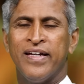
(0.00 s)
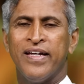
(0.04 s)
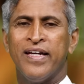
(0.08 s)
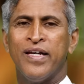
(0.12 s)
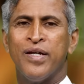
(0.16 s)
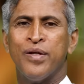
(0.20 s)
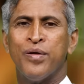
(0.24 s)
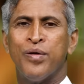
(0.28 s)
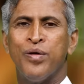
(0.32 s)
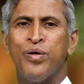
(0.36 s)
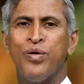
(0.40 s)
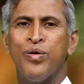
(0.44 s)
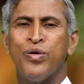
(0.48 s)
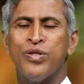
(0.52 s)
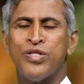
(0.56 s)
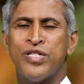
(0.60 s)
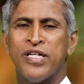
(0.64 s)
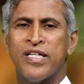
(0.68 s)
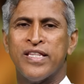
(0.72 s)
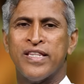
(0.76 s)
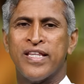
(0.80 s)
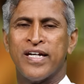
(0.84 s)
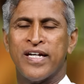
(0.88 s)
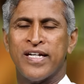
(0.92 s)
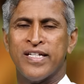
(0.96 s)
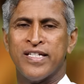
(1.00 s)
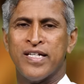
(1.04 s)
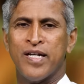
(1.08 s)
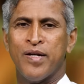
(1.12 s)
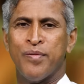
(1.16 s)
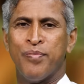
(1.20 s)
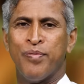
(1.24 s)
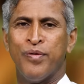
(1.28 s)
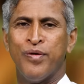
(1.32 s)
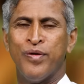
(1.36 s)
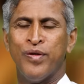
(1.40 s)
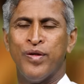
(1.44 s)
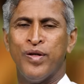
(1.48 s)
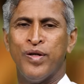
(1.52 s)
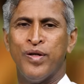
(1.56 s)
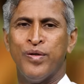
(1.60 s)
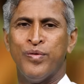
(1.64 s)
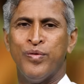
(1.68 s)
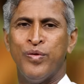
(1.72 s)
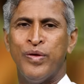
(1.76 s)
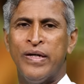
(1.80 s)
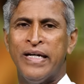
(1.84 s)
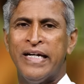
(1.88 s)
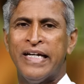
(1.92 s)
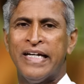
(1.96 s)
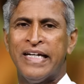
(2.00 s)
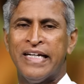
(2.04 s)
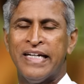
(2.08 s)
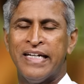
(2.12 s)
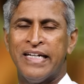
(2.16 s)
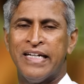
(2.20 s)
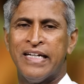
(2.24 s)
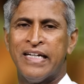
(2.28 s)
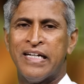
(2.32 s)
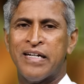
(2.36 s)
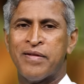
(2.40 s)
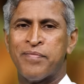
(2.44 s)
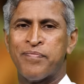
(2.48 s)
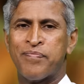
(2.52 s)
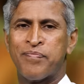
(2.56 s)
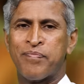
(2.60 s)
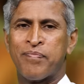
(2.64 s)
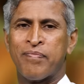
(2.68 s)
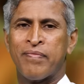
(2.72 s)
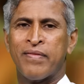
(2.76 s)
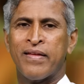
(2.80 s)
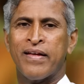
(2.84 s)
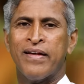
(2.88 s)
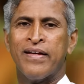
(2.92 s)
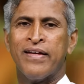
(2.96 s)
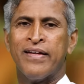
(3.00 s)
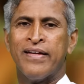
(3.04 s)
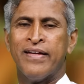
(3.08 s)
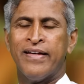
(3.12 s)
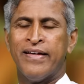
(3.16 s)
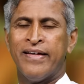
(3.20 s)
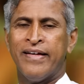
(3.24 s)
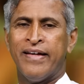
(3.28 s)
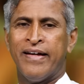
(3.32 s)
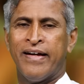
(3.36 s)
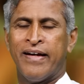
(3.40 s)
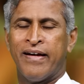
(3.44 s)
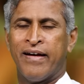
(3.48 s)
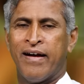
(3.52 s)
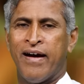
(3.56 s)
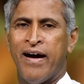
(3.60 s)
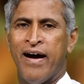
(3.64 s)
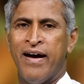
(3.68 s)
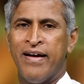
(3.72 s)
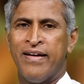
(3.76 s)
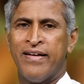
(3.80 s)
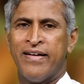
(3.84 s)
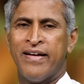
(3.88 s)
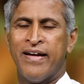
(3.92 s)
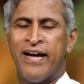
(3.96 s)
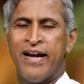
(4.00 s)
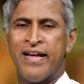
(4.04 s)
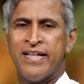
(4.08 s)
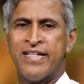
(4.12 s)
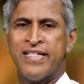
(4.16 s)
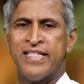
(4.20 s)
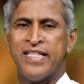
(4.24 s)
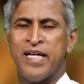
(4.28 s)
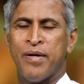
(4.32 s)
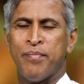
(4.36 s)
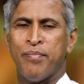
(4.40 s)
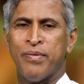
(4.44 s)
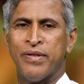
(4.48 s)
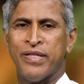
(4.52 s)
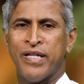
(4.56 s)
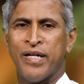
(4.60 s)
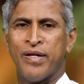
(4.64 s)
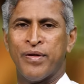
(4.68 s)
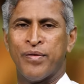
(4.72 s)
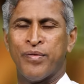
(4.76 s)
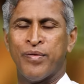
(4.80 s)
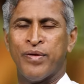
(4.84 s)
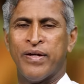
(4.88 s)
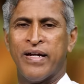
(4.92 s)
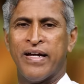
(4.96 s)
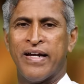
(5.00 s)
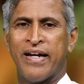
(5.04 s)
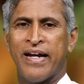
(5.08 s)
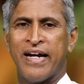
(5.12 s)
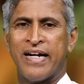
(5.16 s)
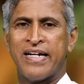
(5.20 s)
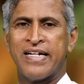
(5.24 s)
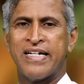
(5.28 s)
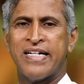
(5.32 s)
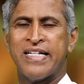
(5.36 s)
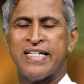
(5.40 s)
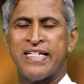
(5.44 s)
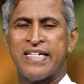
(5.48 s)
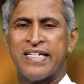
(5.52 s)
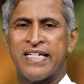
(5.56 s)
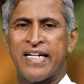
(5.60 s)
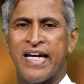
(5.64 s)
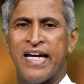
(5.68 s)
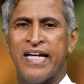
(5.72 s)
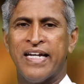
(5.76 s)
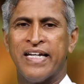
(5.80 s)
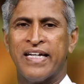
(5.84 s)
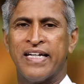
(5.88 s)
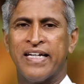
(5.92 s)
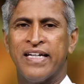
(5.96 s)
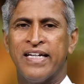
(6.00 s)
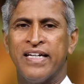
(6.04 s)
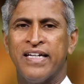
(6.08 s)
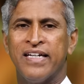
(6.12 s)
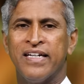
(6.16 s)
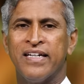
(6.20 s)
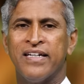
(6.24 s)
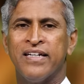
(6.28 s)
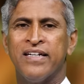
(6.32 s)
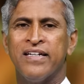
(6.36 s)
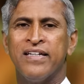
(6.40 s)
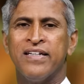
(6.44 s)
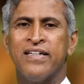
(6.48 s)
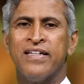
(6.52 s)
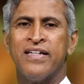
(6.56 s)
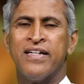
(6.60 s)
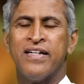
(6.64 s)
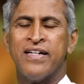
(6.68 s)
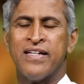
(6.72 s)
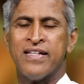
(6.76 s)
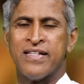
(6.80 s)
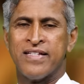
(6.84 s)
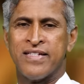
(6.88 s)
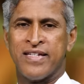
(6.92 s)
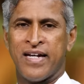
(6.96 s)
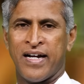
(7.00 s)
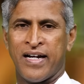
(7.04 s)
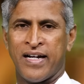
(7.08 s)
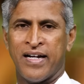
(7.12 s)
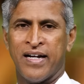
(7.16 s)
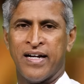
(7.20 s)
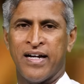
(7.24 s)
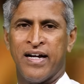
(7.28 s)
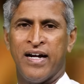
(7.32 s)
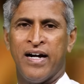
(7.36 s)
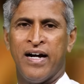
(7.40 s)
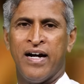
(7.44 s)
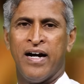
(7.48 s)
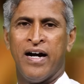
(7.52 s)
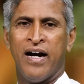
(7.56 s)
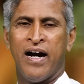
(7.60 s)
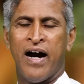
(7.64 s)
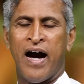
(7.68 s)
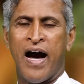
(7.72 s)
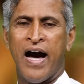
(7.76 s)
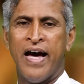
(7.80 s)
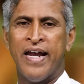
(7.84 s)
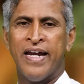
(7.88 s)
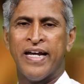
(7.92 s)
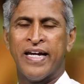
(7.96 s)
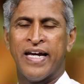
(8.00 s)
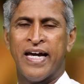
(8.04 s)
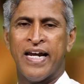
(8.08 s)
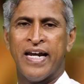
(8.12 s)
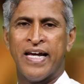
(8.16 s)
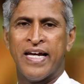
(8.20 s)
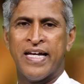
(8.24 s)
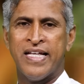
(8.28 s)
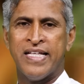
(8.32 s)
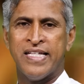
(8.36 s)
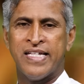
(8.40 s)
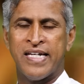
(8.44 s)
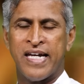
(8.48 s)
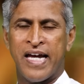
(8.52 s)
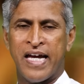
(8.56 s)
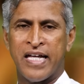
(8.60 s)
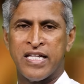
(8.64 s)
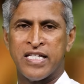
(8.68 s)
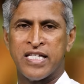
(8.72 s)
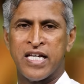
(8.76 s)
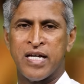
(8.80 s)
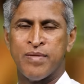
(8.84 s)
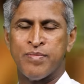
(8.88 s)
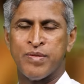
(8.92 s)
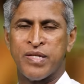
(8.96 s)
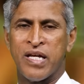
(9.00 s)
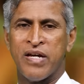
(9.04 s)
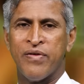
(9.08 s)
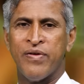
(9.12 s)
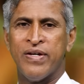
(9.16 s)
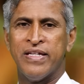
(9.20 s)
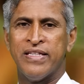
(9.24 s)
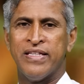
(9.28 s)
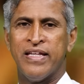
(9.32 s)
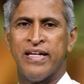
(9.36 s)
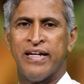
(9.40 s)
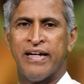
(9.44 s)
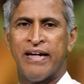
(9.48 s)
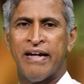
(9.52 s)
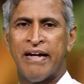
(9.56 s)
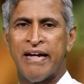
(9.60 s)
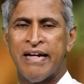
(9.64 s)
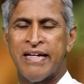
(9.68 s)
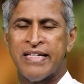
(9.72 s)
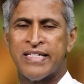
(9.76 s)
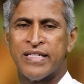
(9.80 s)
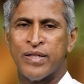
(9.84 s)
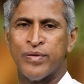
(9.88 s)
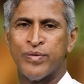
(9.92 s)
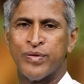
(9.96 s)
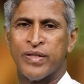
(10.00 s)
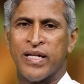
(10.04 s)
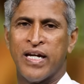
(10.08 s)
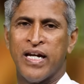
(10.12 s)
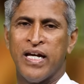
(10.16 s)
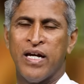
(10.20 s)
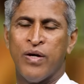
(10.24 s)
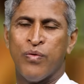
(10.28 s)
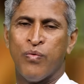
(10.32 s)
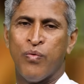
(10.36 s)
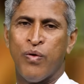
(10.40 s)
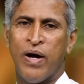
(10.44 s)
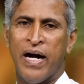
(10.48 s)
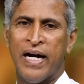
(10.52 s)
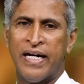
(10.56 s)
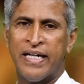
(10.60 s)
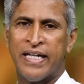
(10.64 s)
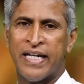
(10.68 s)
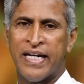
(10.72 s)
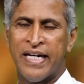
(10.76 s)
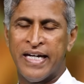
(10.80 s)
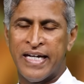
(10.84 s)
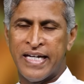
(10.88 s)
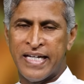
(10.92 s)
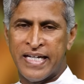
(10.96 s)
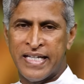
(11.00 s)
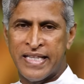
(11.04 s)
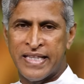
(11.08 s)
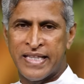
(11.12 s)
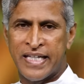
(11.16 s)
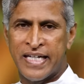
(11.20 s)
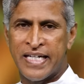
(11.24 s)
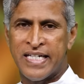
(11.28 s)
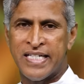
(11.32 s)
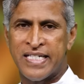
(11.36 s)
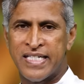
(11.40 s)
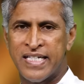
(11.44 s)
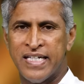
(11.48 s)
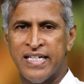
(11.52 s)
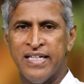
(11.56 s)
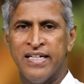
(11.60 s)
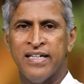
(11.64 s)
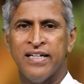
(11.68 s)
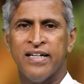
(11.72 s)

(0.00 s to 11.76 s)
ఈ రెండు చింతగింజల పొడిలో ఉండి ఈ కార్ట్లేజ్ దెబ్బతినకుండా రక్షించటానికి చక్కగా హాని కలిగించే ఎంజైమ్స్ ఏవైతే రిలీజ్ అవుతున్నాయో వాటిని నియంత్రించి